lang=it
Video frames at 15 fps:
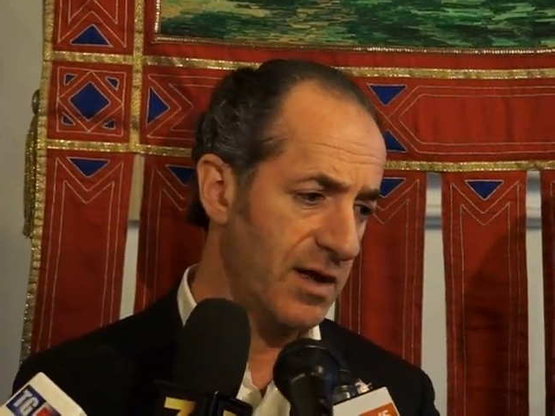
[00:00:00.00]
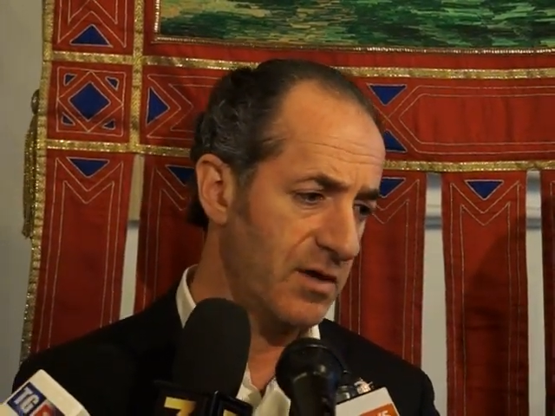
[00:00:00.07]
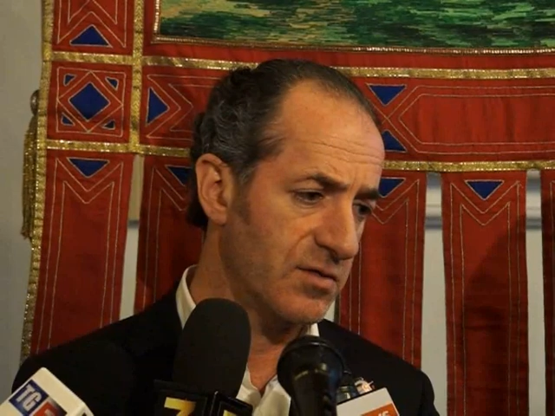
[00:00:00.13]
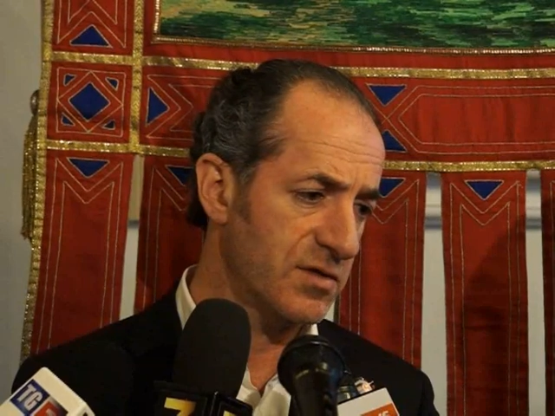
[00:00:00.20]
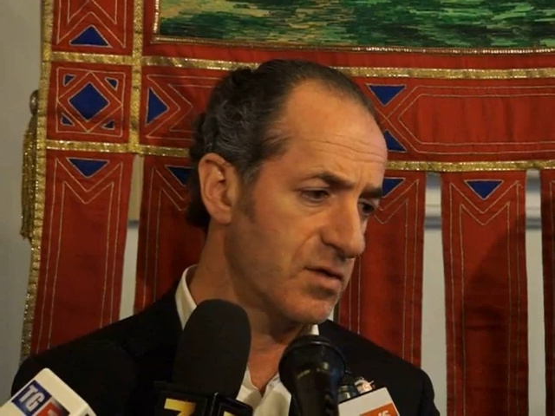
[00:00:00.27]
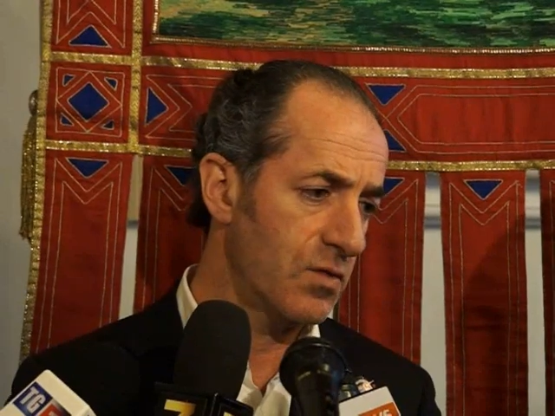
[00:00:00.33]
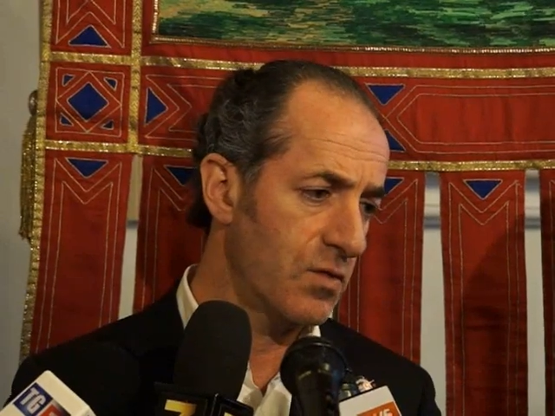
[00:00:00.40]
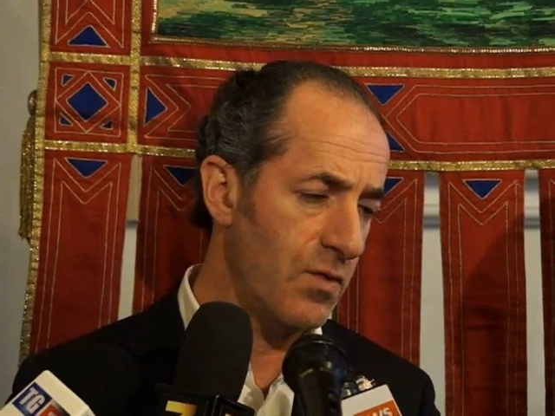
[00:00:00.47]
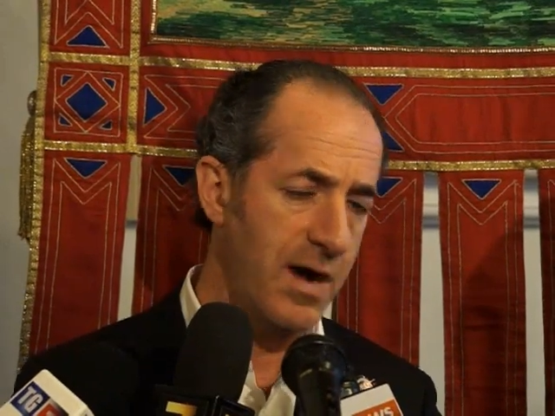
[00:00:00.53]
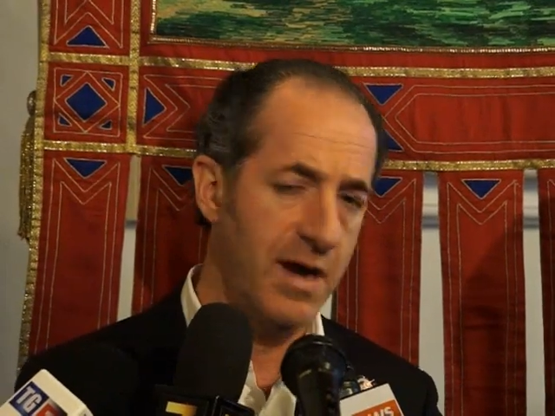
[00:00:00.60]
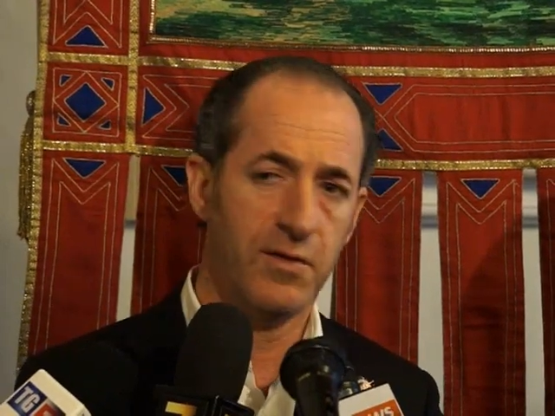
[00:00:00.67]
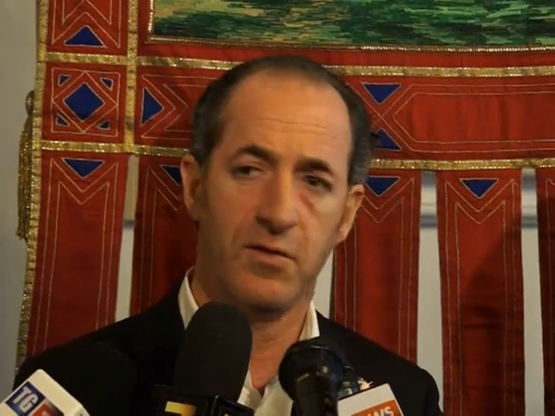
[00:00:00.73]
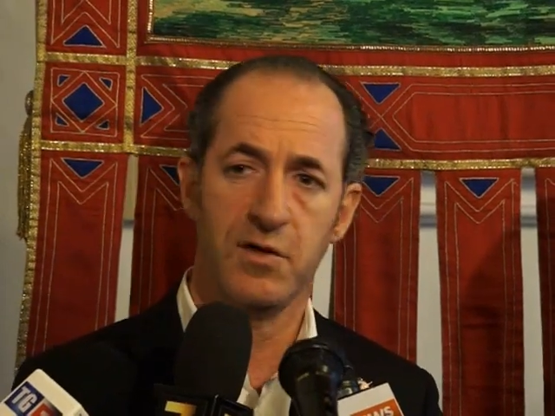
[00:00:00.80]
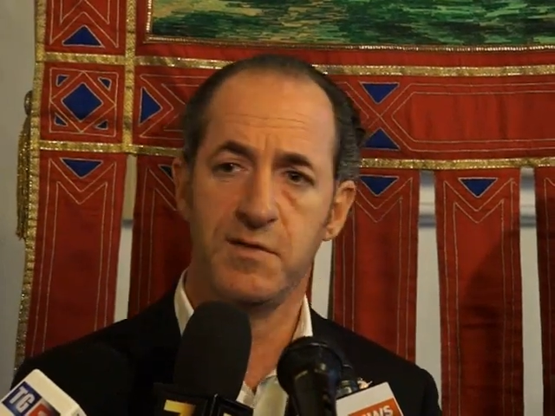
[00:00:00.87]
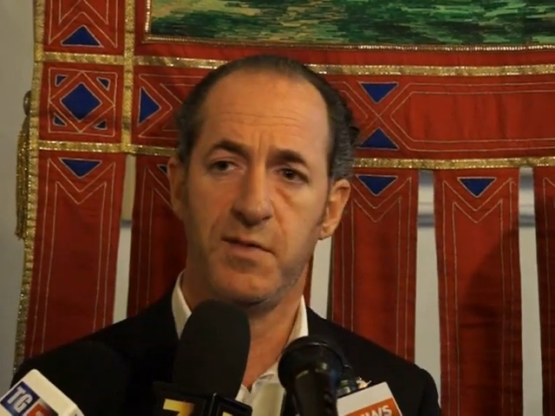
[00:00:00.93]
che costa un
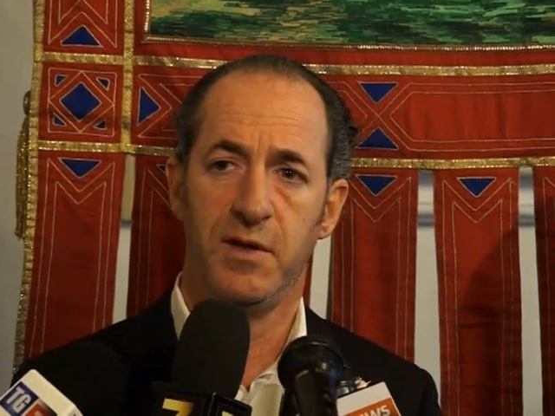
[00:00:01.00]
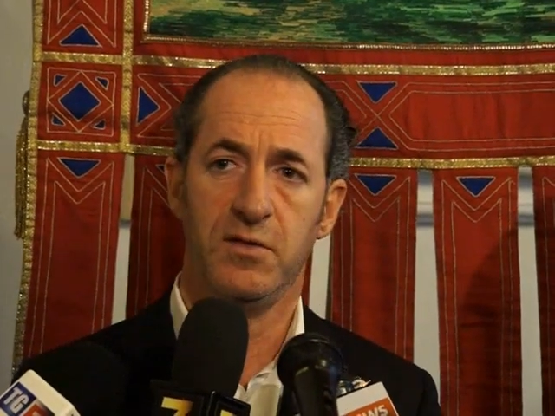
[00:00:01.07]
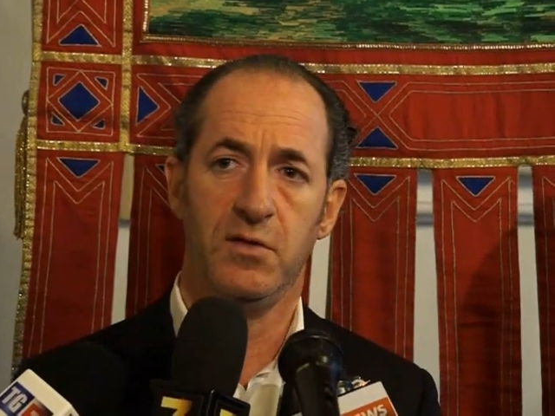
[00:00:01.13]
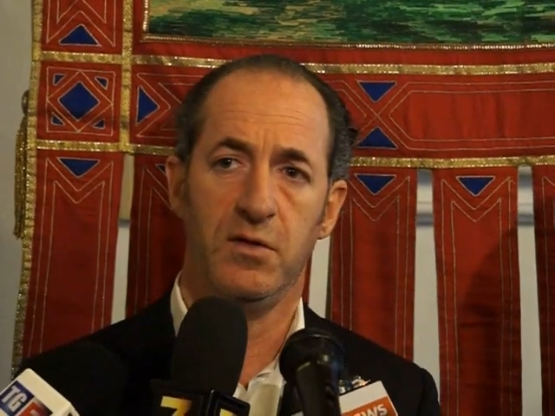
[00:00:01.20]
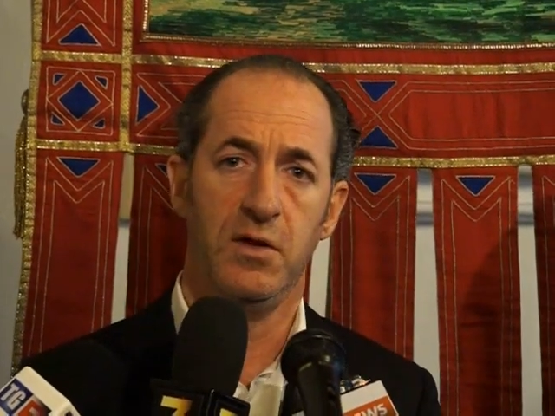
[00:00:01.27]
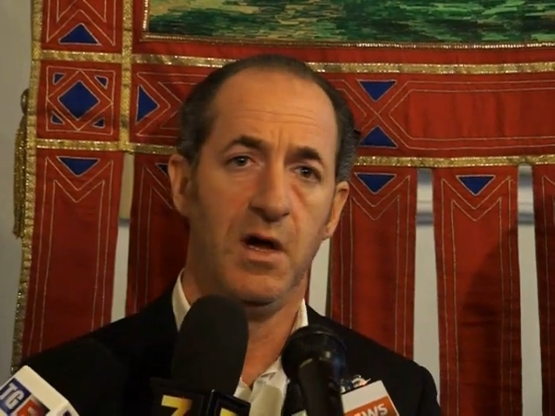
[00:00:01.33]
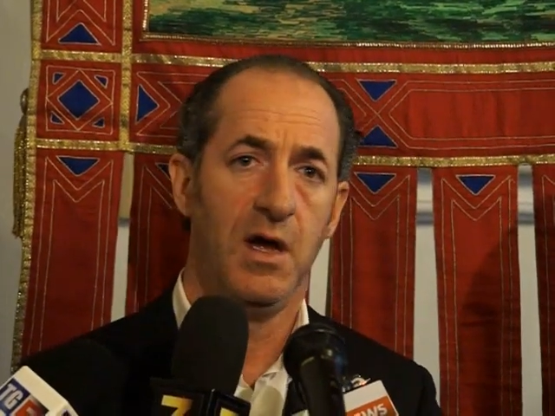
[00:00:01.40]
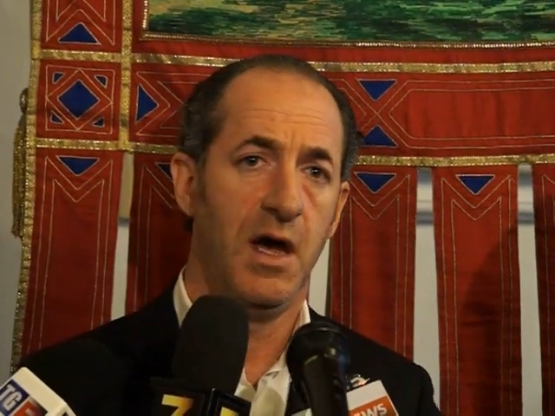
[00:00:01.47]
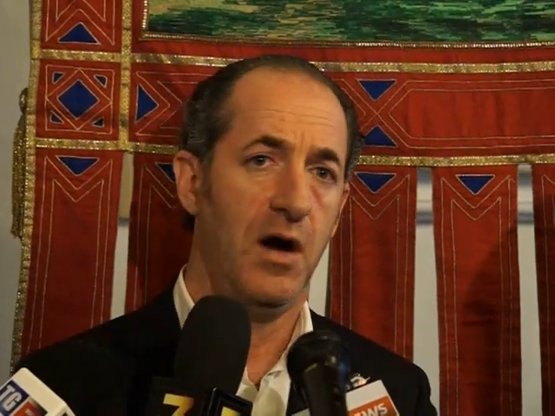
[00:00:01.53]
quarto rispetto